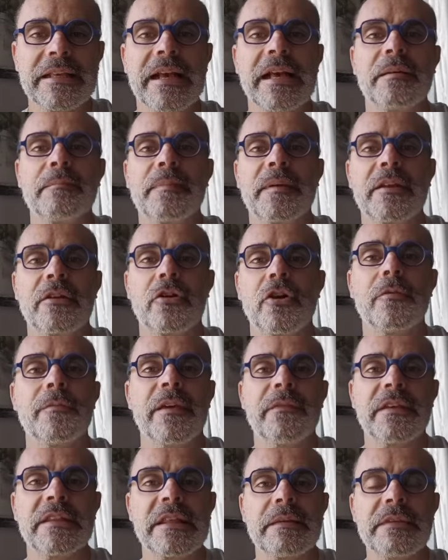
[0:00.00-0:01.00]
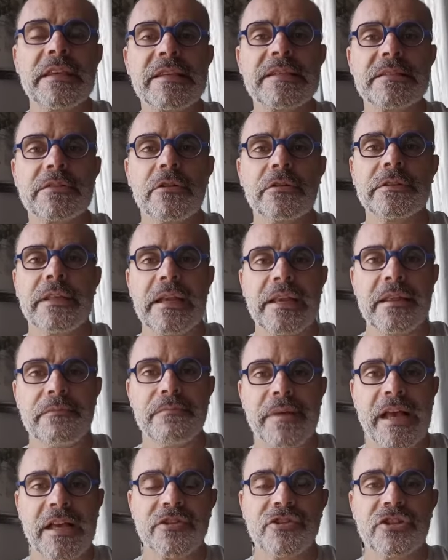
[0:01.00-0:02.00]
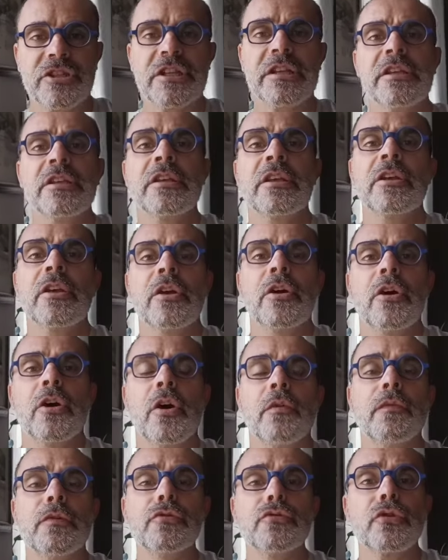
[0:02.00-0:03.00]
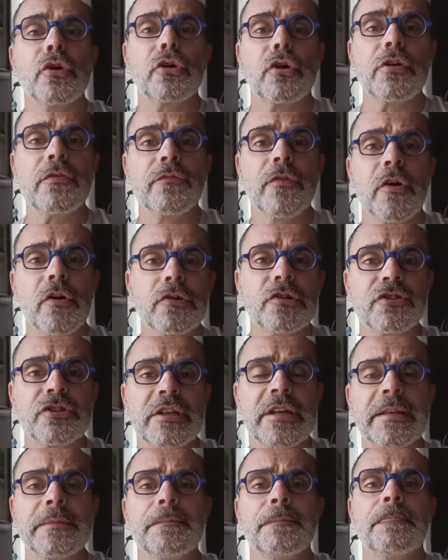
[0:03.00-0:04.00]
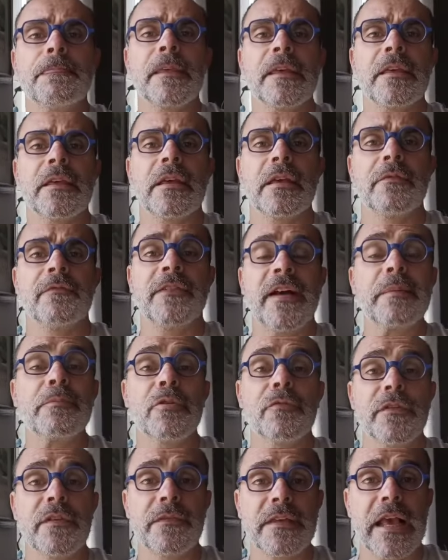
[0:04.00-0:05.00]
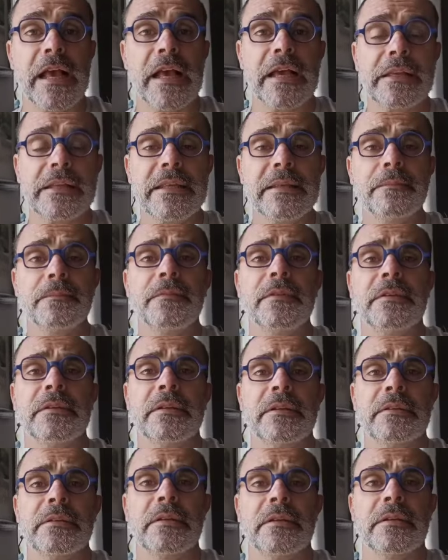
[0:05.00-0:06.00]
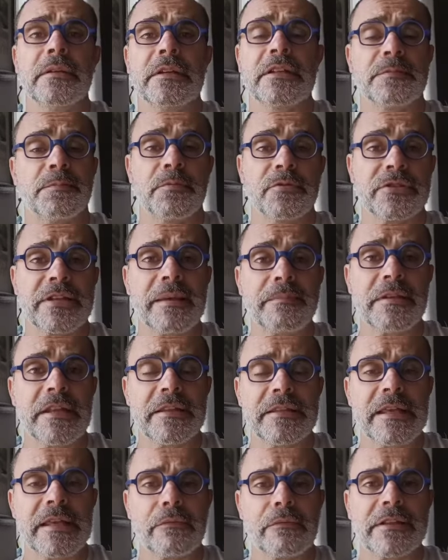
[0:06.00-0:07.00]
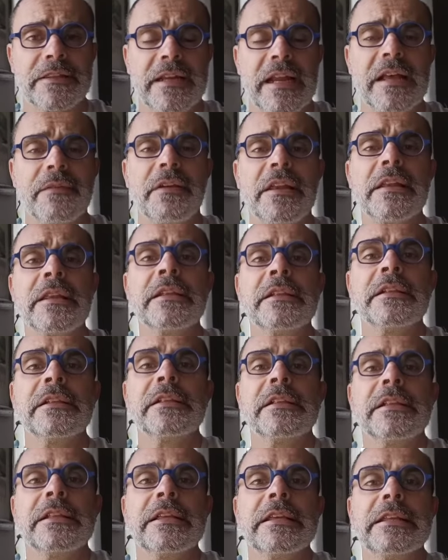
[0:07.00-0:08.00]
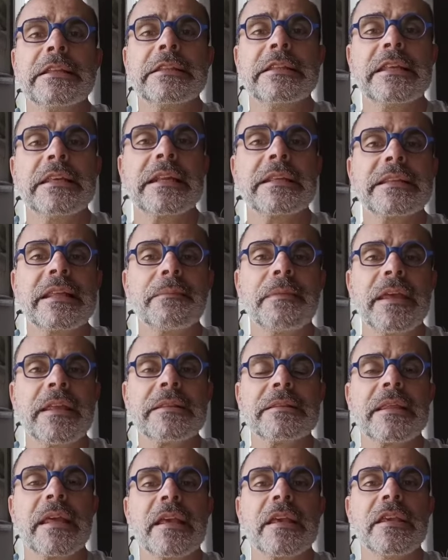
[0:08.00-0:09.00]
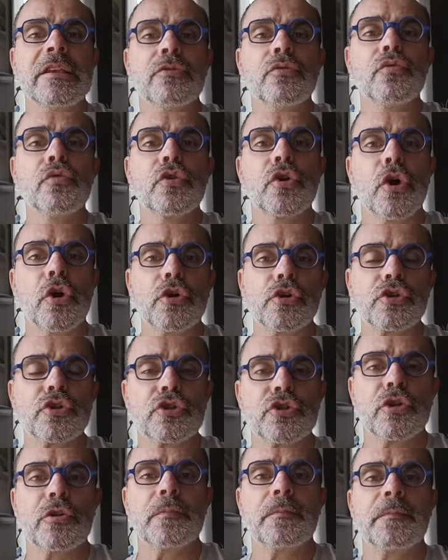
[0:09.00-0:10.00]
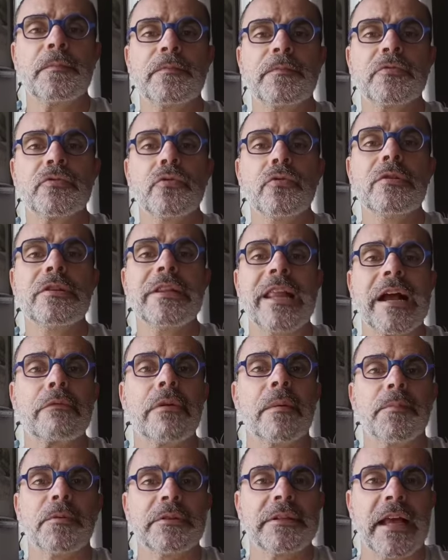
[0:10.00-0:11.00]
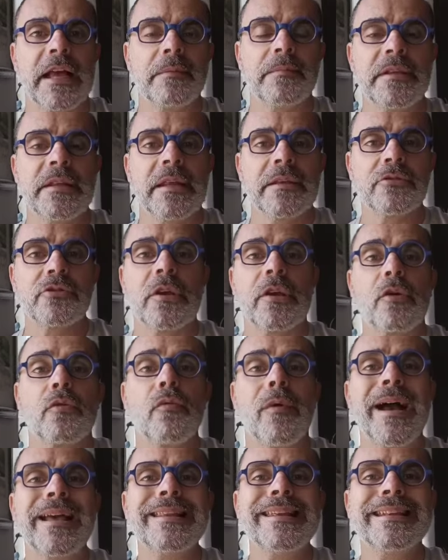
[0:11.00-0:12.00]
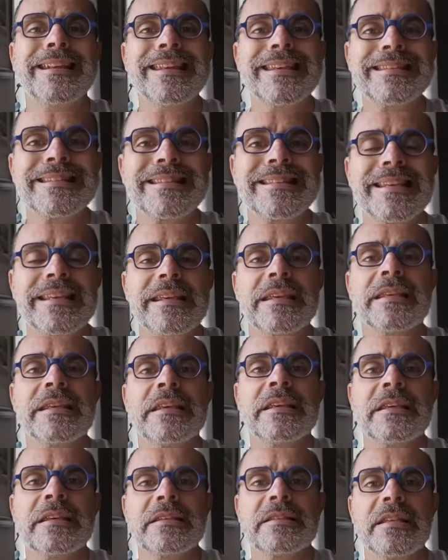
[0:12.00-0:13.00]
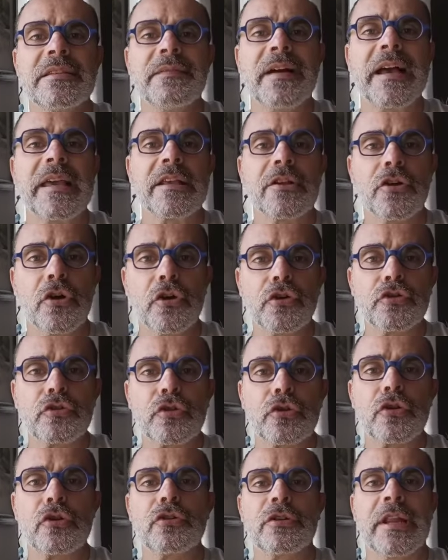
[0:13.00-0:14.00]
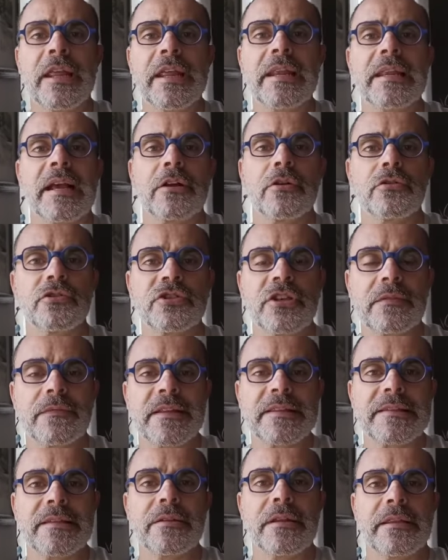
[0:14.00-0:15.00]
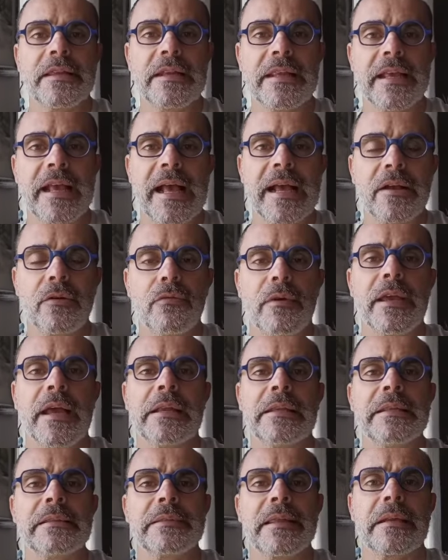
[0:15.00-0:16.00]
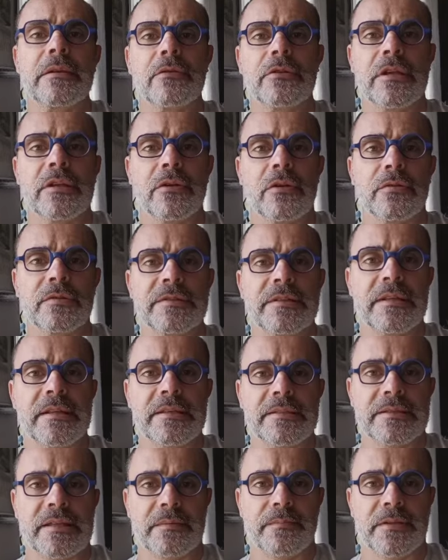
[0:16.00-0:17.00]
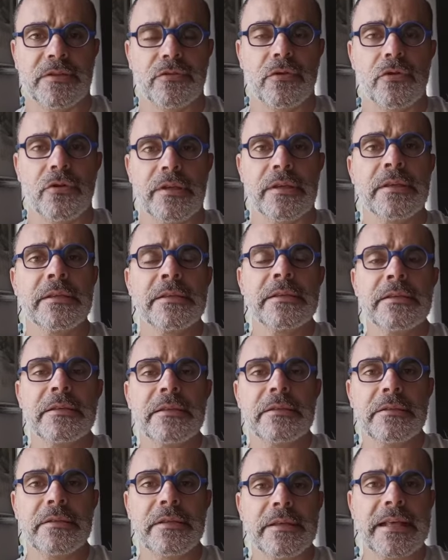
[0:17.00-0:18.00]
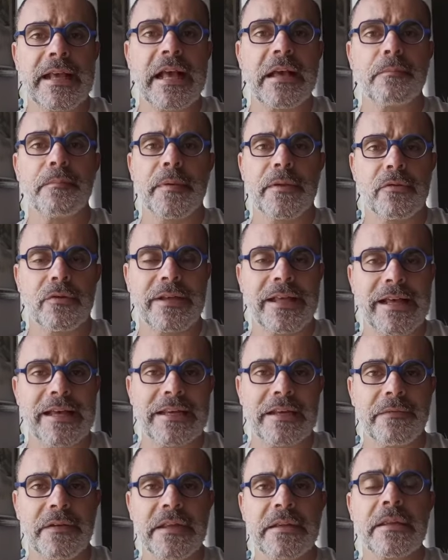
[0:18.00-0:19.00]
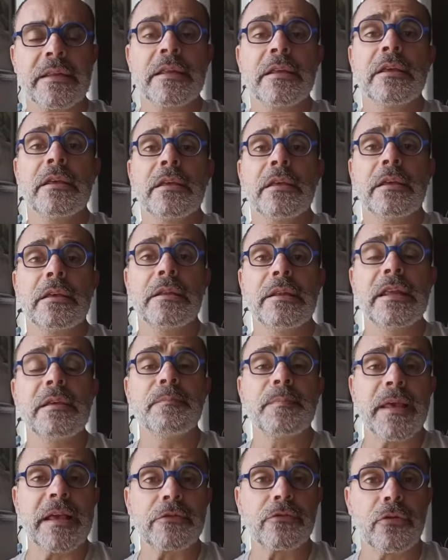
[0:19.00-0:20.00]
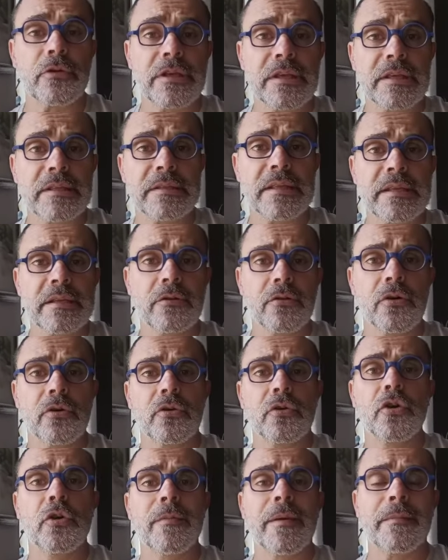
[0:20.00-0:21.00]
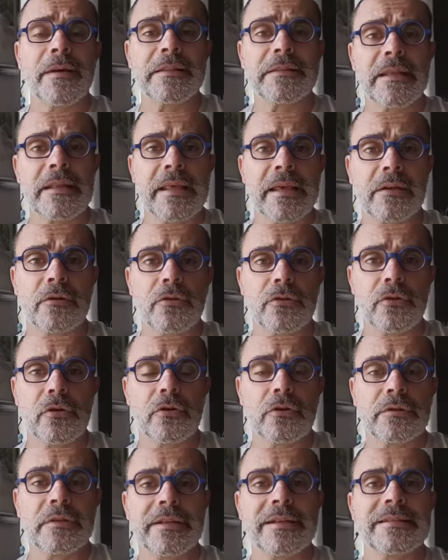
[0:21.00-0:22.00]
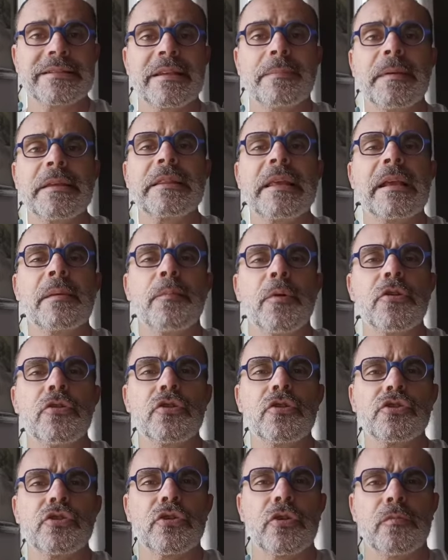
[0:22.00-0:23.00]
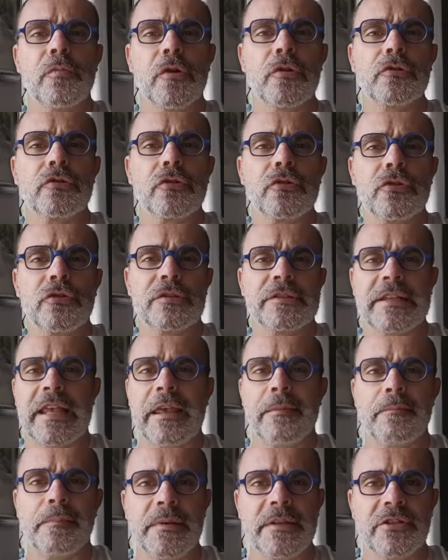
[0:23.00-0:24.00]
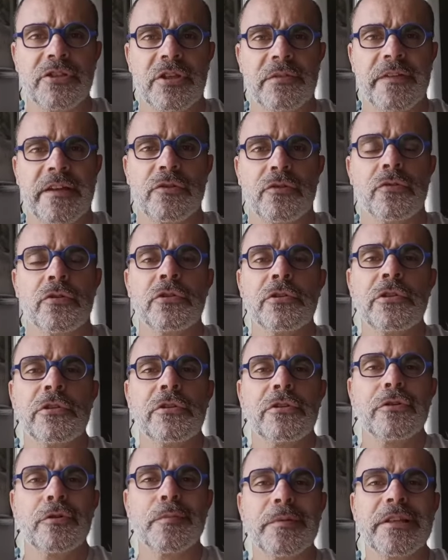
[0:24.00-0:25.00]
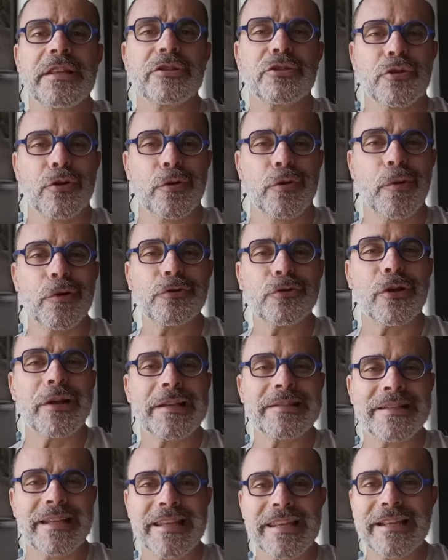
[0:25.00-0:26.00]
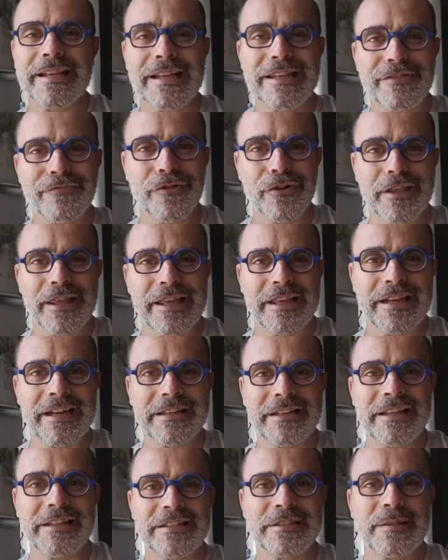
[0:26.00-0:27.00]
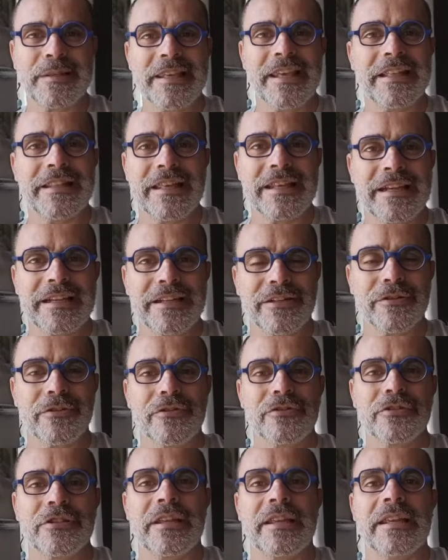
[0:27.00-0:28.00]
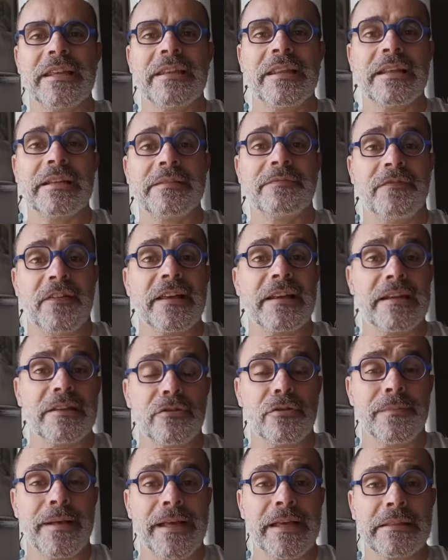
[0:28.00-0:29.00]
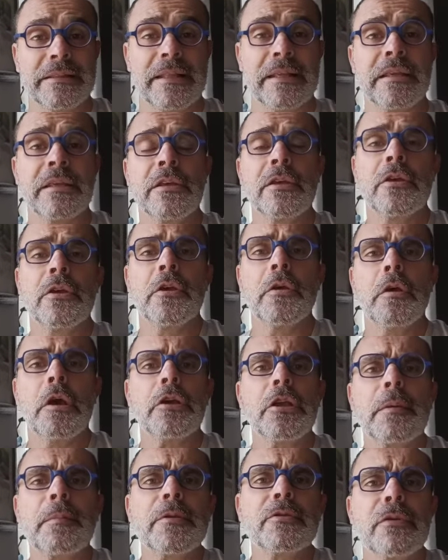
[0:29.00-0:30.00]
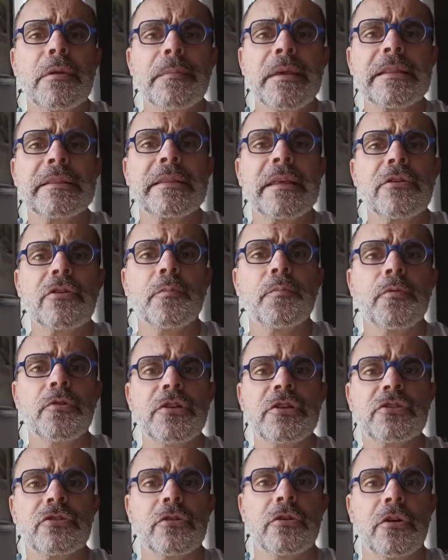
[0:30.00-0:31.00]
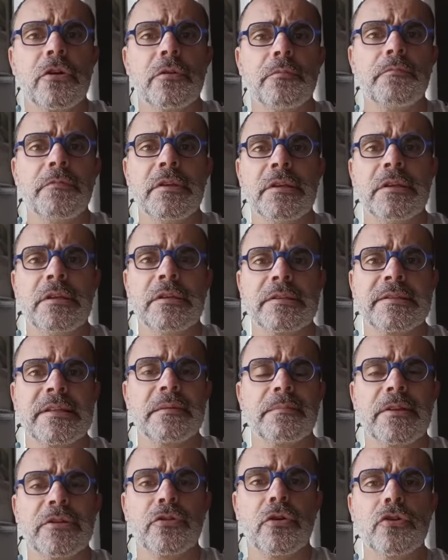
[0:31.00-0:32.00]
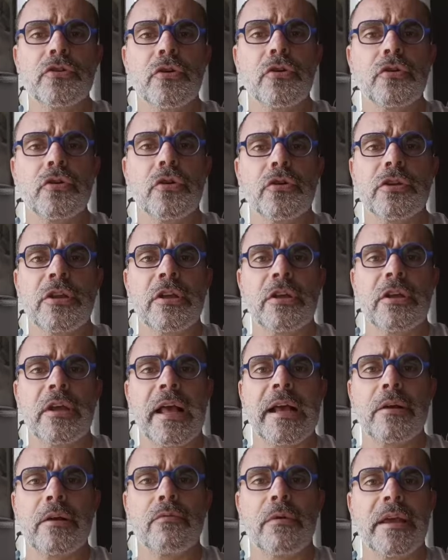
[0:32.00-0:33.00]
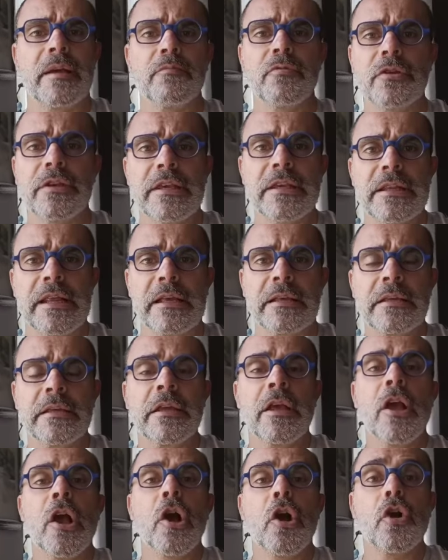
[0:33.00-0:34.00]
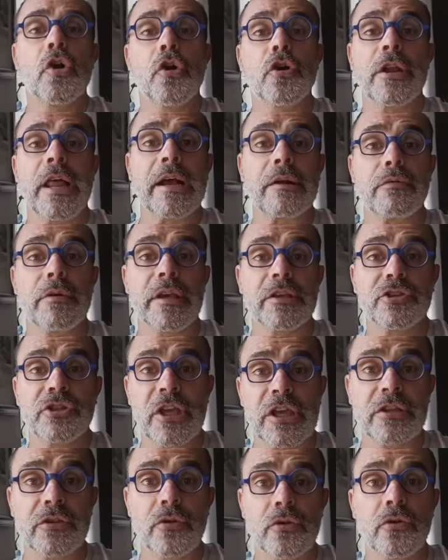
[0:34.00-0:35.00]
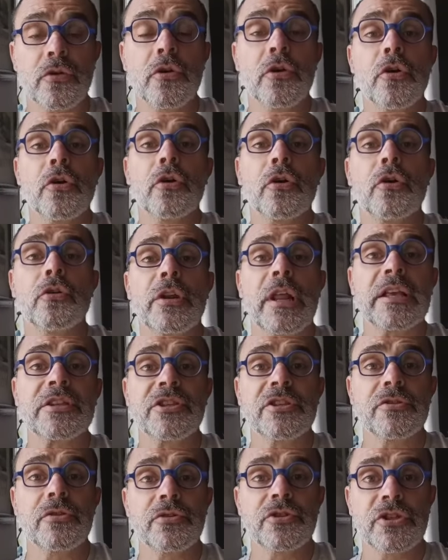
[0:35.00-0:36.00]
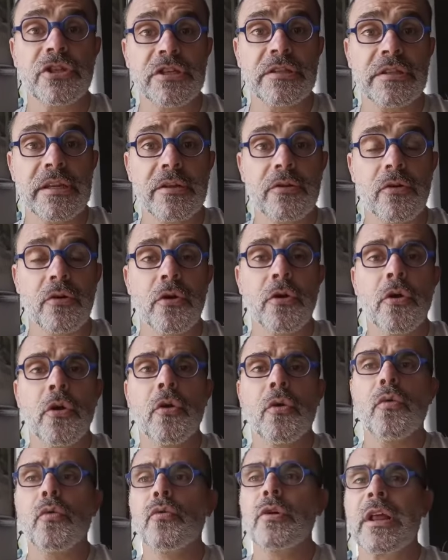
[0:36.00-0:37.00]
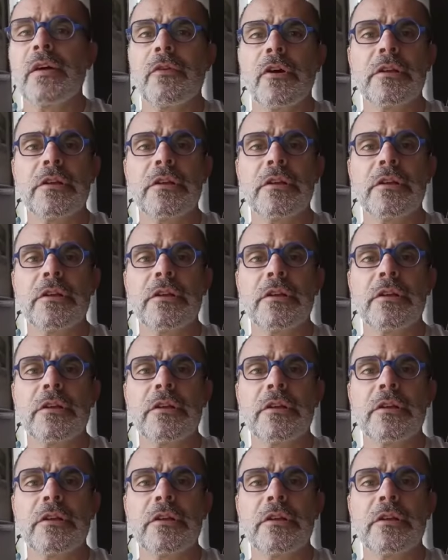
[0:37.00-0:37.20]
Camper. Come avete visto dalle immagini, ho voluto coinvolgere eh, Fabio Viviani, il responsabile di Acqua Travel, direttamente in un corso sull'acqua potabile, cioè quali rischi si va incontro nella conservazione delle acque all'interno dei nostri serbatoi di camper o caravan l'impianto idrico, come mantenerlo in ordine. Sapete che poi io sono molto semplice, vado, come dire, sono molto casalinga di Voghera nel chiedere le cose e nel fare le domande. Abitualmente io pulisco il serbatoio con acqua e mucchina, con acqua e aceto, con acido citrico, una